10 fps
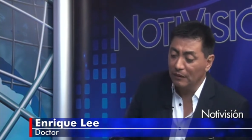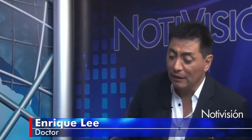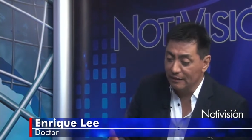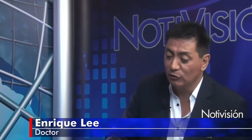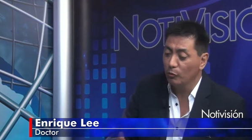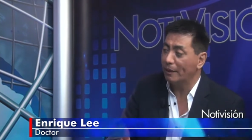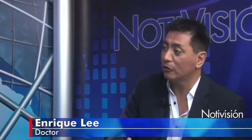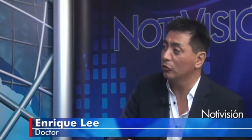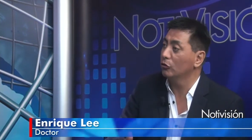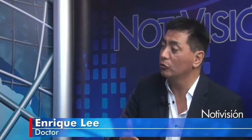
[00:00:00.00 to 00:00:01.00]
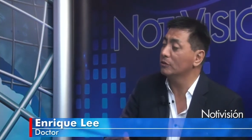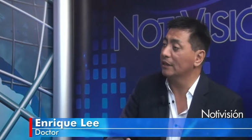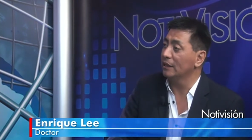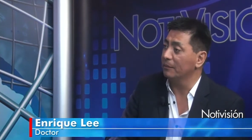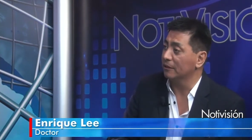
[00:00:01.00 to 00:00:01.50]
Y eso partió con un
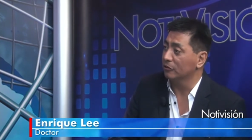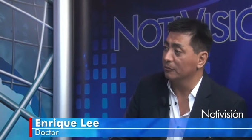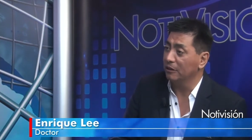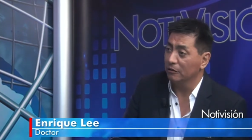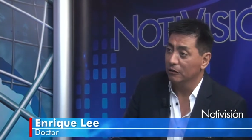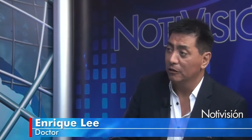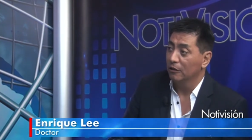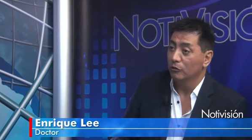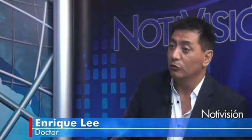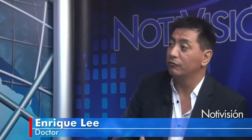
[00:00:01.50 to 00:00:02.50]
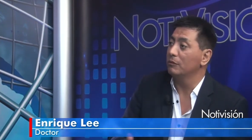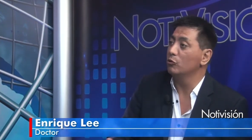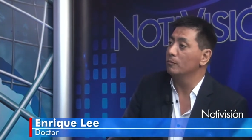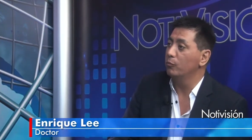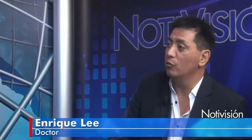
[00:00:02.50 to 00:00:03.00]
requerimiento mío. No fue
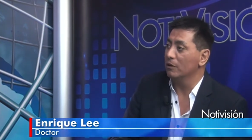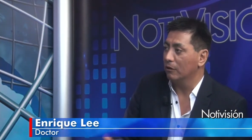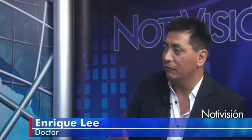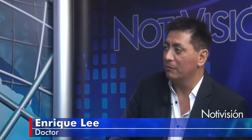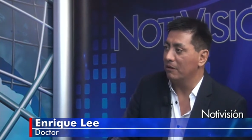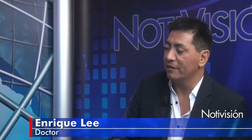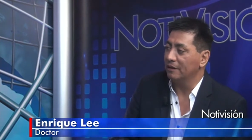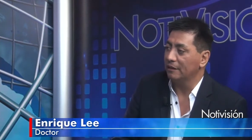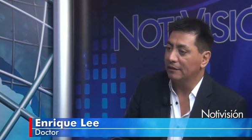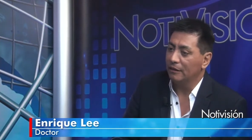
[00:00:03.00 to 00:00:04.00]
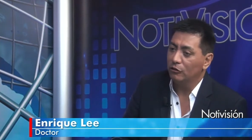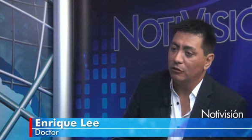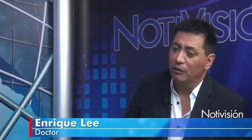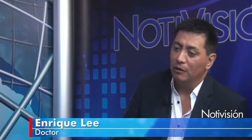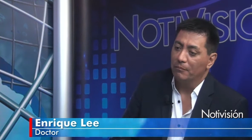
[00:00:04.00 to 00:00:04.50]
muy público, fue más bien
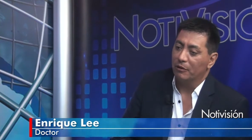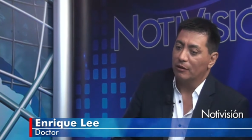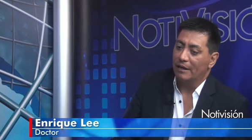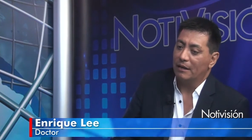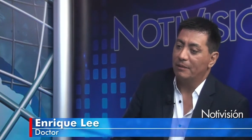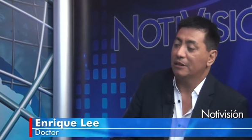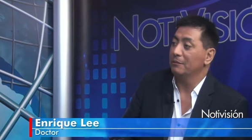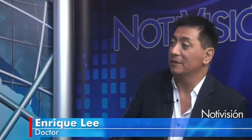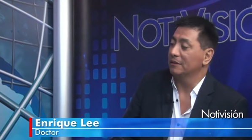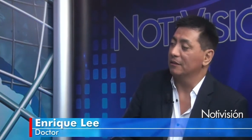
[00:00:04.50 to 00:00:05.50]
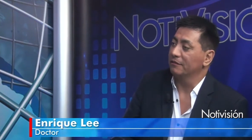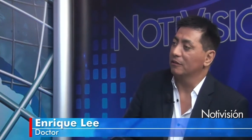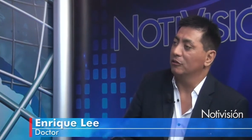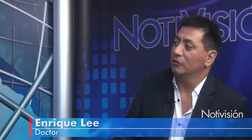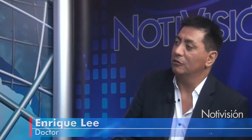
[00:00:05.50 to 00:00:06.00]
interno, pero claramente me
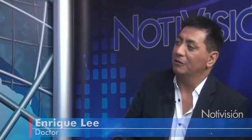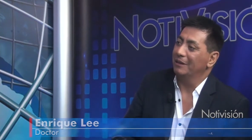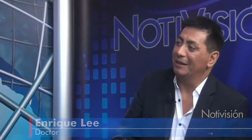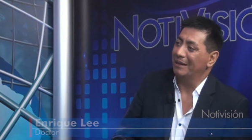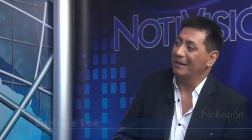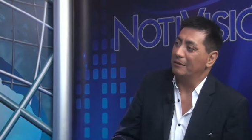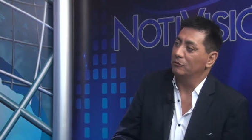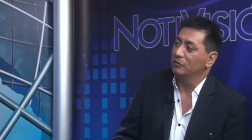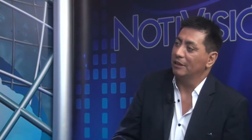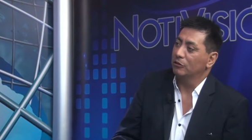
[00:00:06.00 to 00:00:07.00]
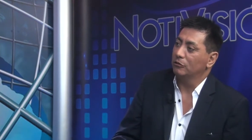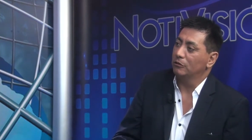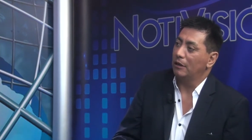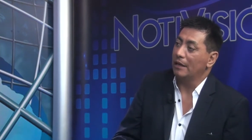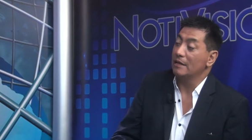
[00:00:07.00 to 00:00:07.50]
significó eh, un
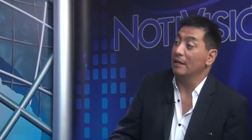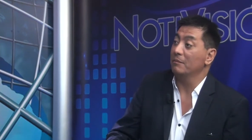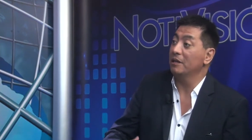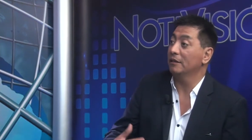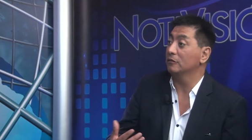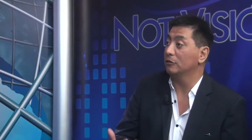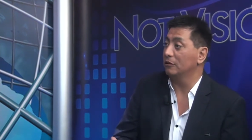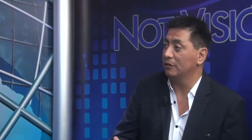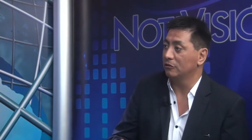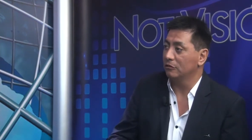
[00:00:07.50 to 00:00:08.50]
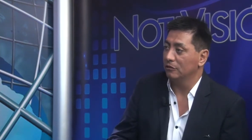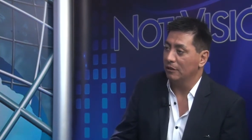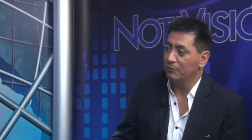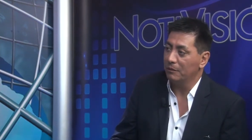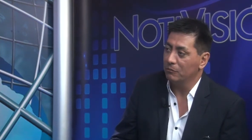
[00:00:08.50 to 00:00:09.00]
cierto aislamiento dentro
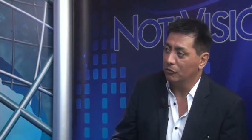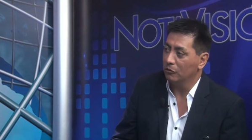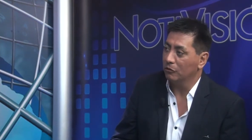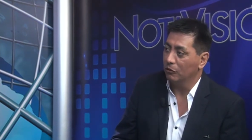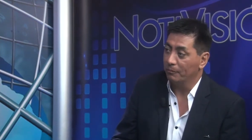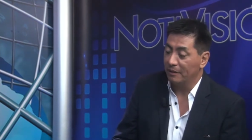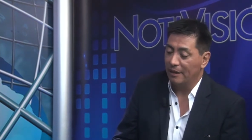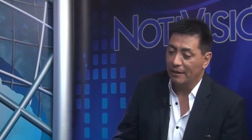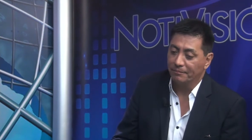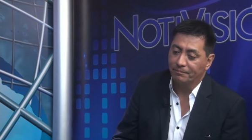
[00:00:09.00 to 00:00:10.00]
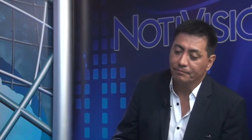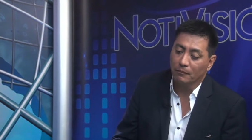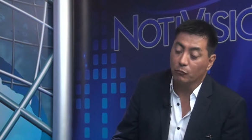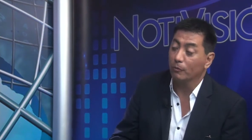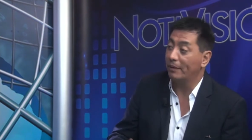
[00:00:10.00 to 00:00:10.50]
del mismo hospital
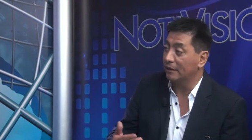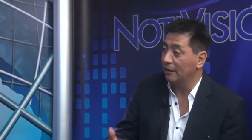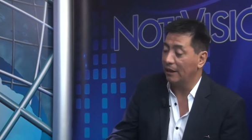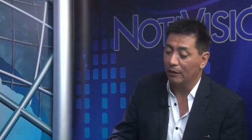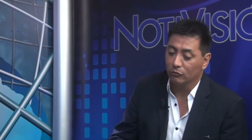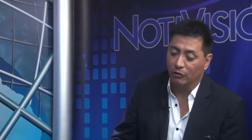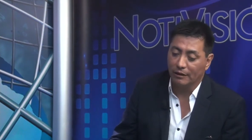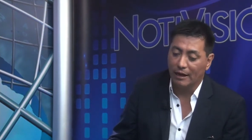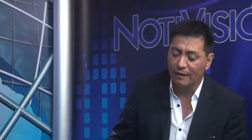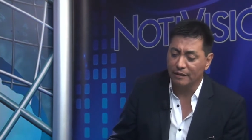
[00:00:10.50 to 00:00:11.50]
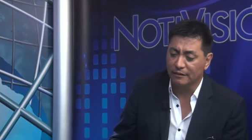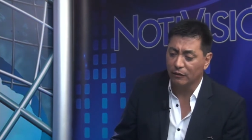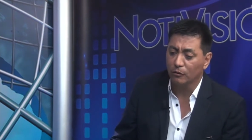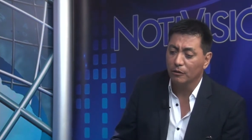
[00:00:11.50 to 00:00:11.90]
por parte de las autoridades de salud.